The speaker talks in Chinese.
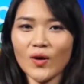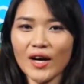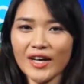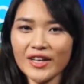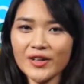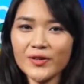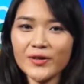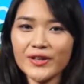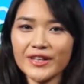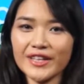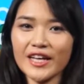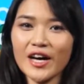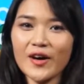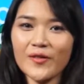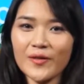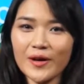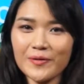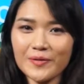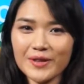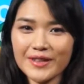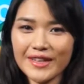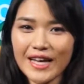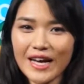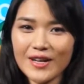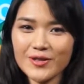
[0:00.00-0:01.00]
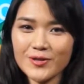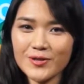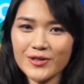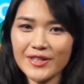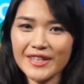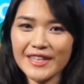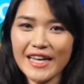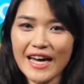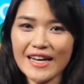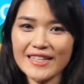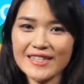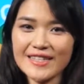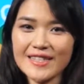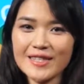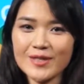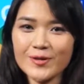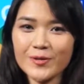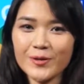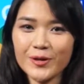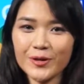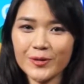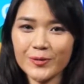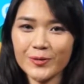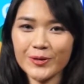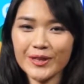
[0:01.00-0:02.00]
欢迎回到外门大学雅思
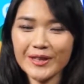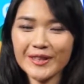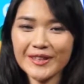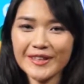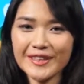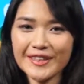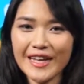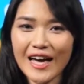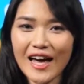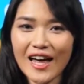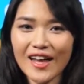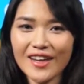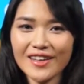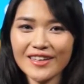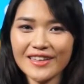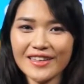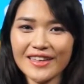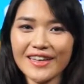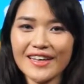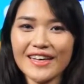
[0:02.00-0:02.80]
阅读的课堂。